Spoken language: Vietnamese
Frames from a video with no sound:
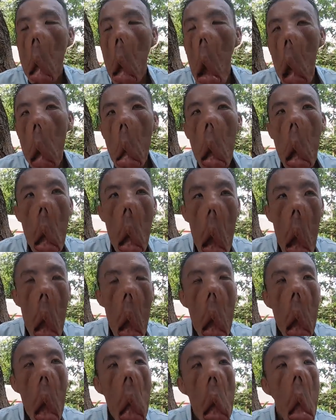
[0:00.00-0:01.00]
nó
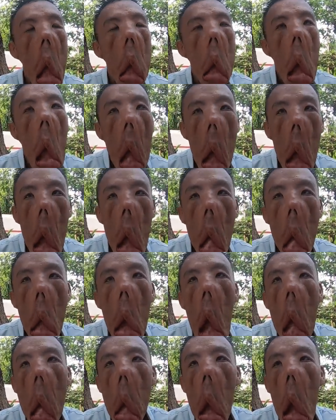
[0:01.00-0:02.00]
nói chung là
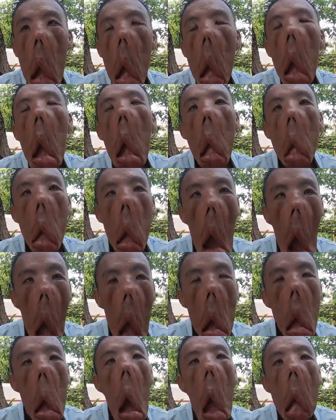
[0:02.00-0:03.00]
lúc bệnh nó thường nó cũng
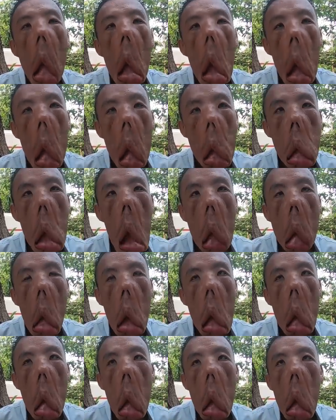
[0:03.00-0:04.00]
lo tụi mình nó cũng
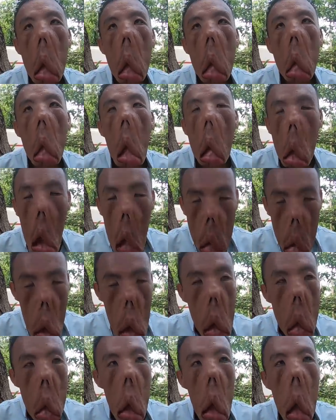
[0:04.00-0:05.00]
sống một năm một
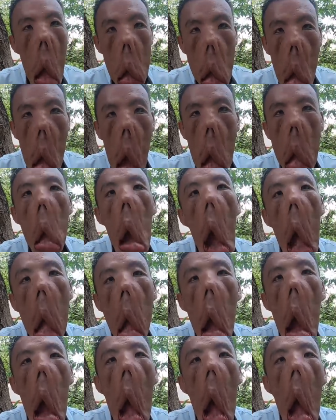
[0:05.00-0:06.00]
năm nó bệnh
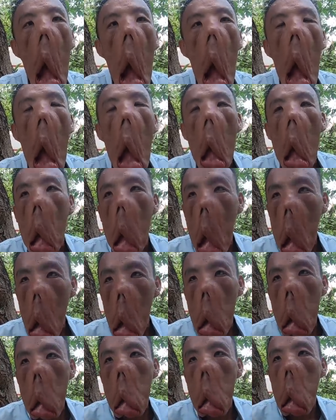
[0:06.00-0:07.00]
thôi nó
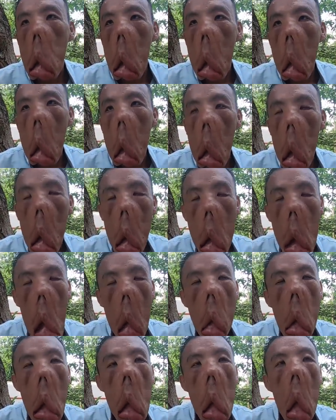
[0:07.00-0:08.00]
cũng
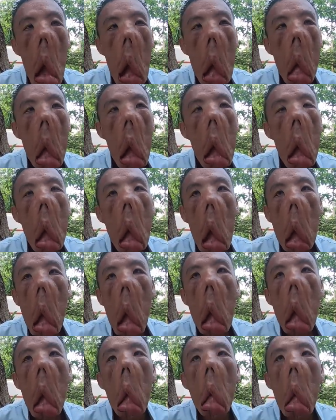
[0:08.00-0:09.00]
sống mình nuôi mình
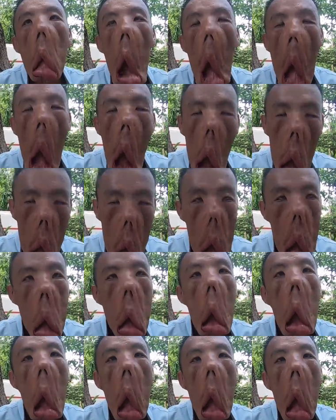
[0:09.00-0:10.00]
nó cũng khoảng hai ba
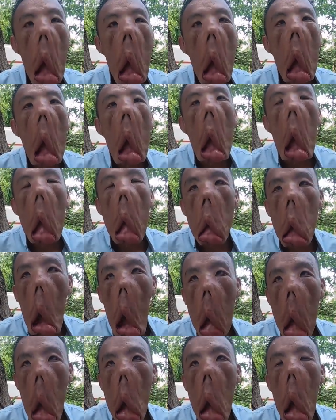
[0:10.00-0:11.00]
năm nữa mà lúc
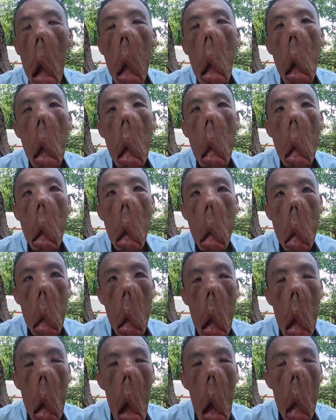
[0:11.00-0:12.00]
đó là nó
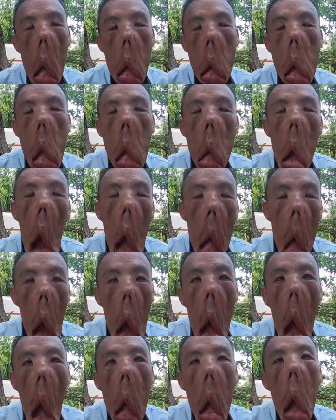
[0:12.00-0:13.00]
như là nó sung rồi
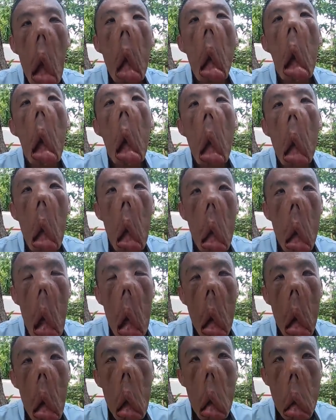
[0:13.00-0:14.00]
quá không có đường
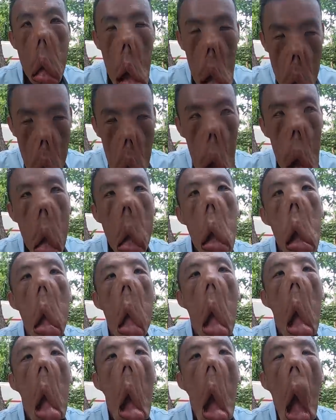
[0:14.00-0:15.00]
nào sống nổi
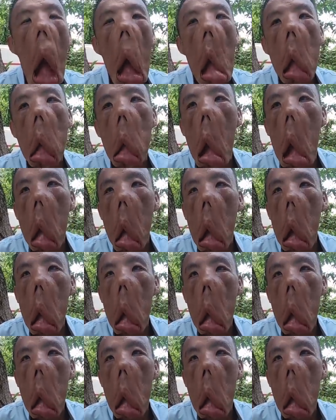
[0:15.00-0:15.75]
nên